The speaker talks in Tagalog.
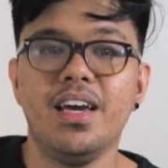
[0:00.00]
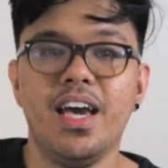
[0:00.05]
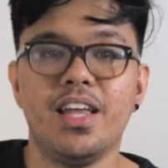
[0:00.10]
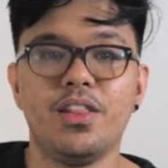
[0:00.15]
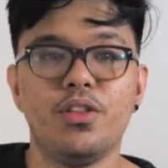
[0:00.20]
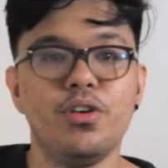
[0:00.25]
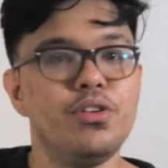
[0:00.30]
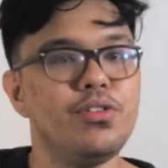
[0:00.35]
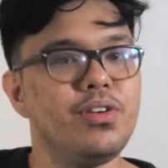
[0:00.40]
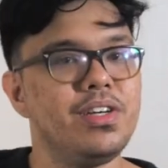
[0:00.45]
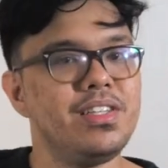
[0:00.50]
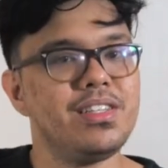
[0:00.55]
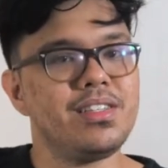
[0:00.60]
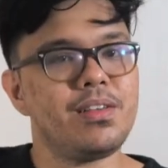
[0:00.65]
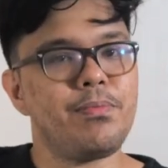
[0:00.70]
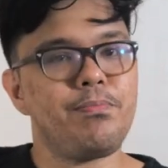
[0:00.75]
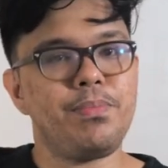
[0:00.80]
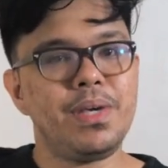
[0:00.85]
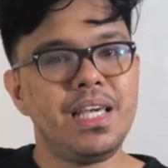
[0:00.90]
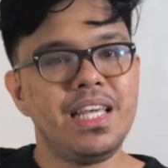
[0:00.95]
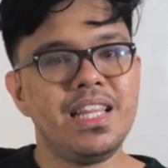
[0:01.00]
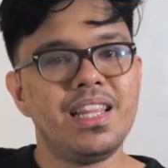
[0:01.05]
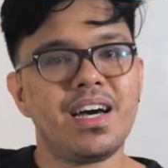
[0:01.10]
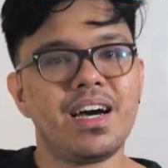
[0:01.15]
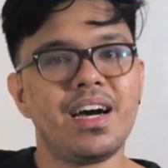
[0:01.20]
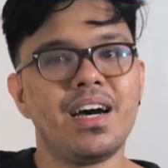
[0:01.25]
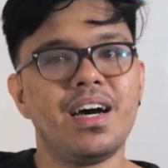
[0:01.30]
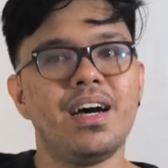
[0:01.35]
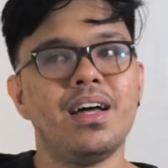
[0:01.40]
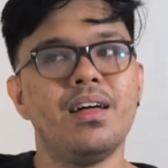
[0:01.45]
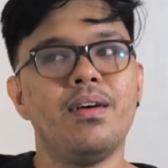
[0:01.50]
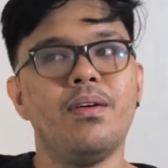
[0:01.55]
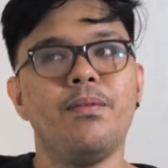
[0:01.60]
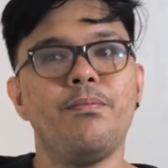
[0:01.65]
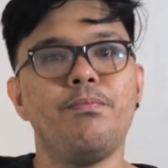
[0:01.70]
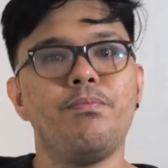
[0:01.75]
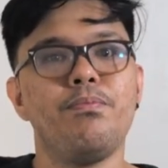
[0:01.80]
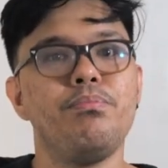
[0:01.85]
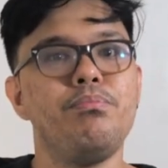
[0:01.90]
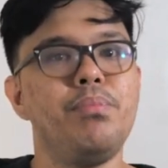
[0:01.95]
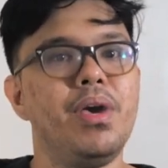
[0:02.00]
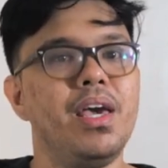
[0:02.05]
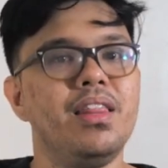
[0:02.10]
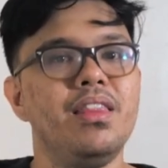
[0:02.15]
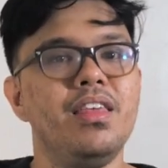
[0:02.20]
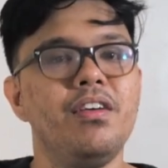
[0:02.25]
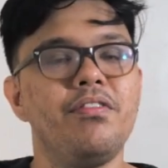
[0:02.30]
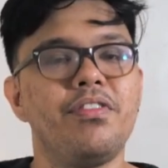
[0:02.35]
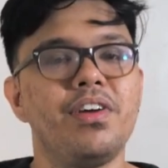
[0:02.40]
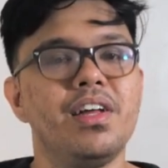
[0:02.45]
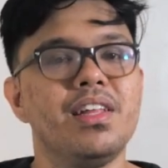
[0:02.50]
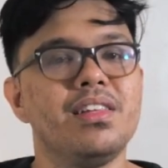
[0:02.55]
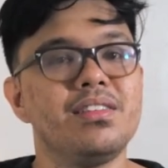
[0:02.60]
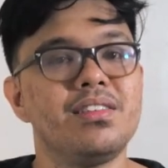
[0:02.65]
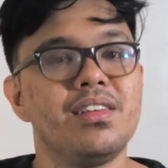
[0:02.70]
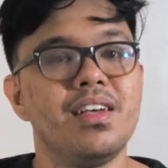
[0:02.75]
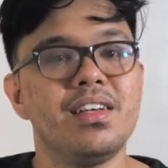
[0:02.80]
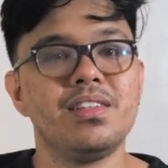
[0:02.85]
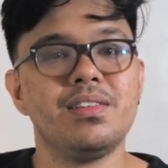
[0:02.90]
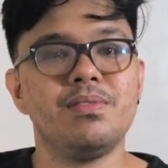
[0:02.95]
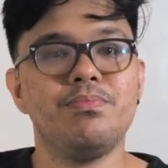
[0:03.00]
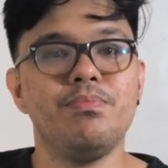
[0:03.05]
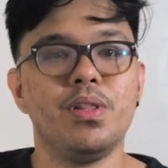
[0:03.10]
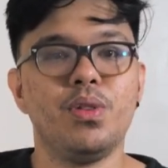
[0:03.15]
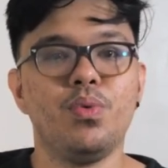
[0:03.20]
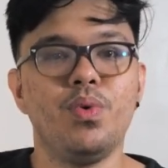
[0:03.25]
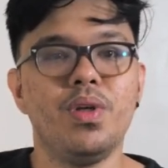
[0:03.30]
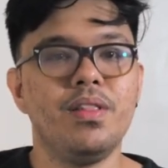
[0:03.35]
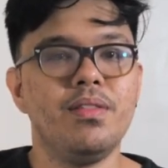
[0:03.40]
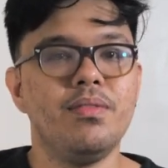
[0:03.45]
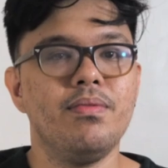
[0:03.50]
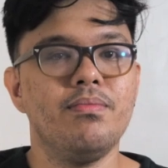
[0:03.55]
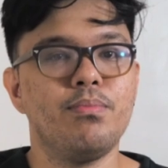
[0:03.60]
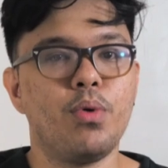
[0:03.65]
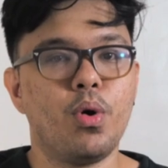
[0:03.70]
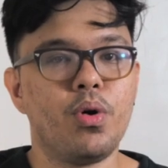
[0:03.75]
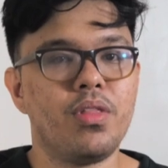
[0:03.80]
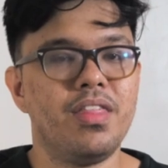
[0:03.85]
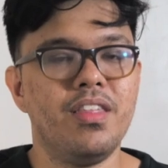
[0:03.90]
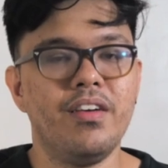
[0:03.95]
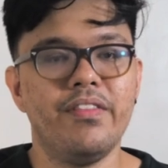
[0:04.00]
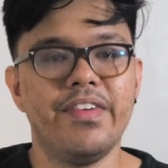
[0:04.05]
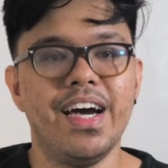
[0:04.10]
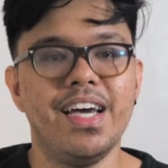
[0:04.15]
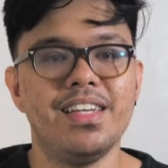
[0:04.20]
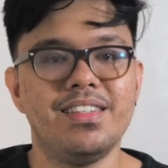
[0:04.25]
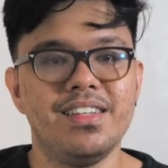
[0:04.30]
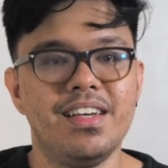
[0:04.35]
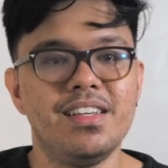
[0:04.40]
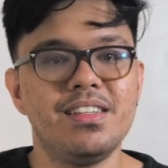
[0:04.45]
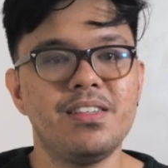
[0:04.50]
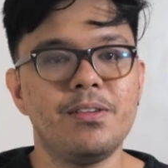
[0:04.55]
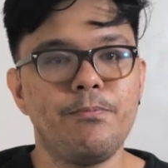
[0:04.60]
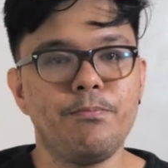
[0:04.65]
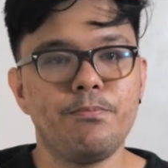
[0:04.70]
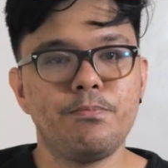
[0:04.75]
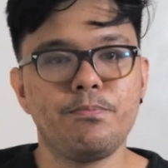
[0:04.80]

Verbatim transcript: Ito yung isa sa pinaka main differences between both devices.